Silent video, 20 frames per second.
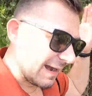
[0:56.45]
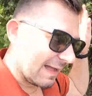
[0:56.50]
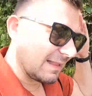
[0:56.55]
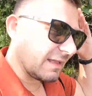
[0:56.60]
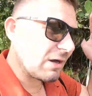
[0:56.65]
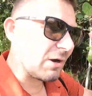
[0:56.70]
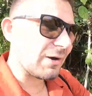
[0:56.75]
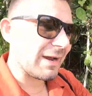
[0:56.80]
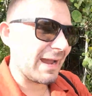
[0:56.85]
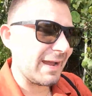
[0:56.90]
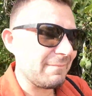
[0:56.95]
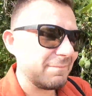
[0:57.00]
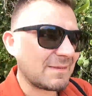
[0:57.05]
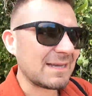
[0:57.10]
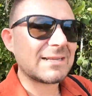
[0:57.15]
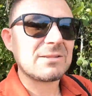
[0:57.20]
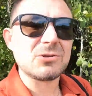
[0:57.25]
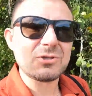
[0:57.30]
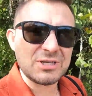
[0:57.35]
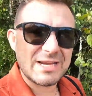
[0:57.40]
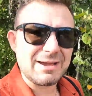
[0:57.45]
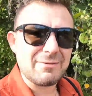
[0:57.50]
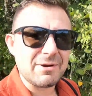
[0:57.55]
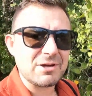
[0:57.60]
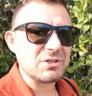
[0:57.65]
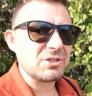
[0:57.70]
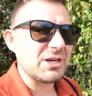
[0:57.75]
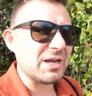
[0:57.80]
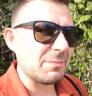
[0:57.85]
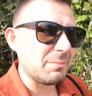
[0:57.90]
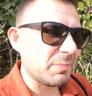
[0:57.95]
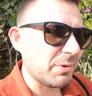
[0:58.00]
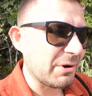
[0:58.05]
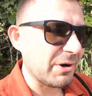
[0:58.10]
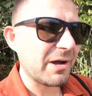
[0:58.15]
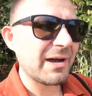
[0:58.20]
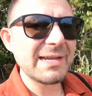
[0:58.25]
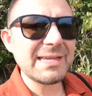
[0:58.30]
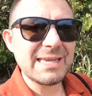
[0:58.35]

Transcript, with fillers: Ale okej, okay, tak to działa, że po